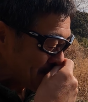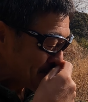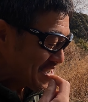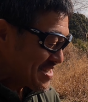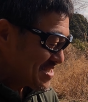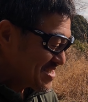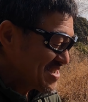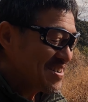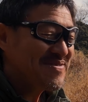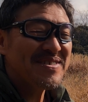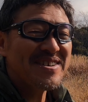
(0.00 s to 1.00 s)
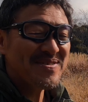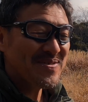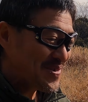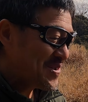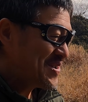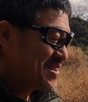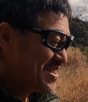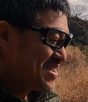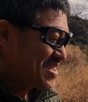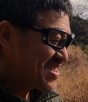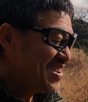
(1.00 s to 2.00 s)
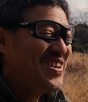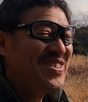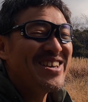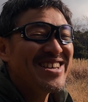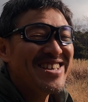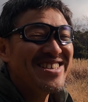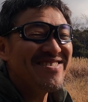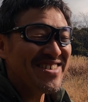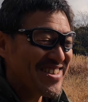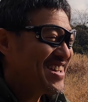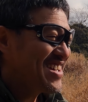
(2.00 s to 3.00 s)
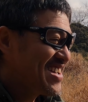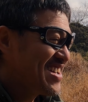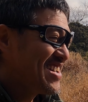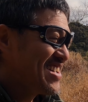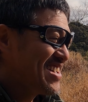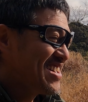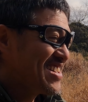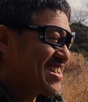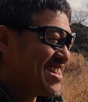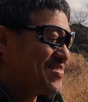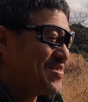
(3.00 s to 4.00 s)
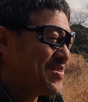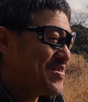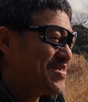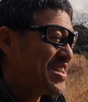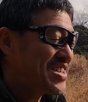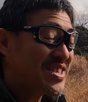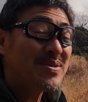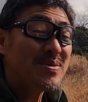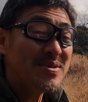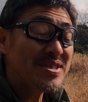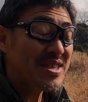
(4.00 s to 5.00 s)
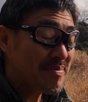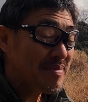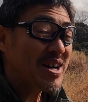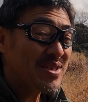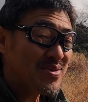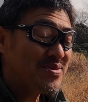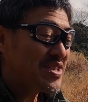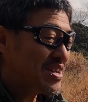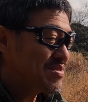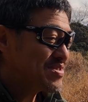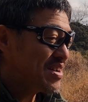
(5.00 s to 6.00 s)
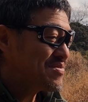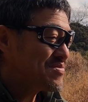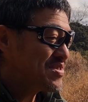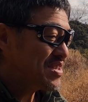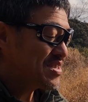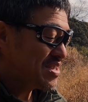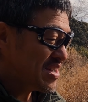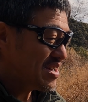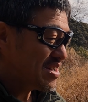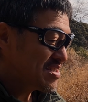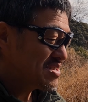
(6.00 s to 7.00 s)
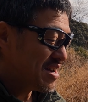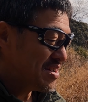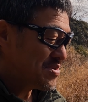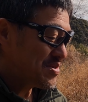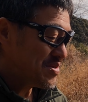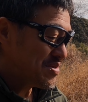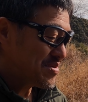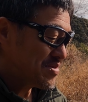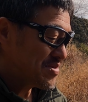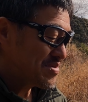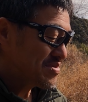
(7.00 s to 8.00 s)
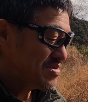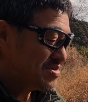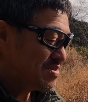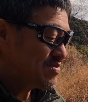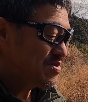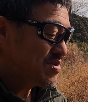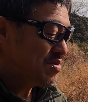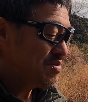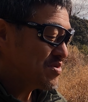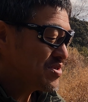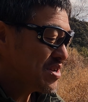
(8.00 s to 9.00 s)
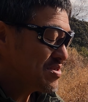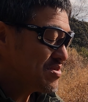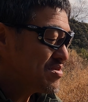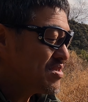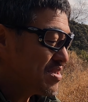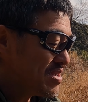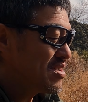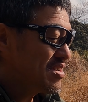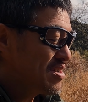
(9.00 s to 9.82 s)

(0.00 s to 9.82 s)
しみが出ちゃうけど、基本的にはね、あの、狙ったところに弾が飛んでたくさん打てて、あの、自分の思ったように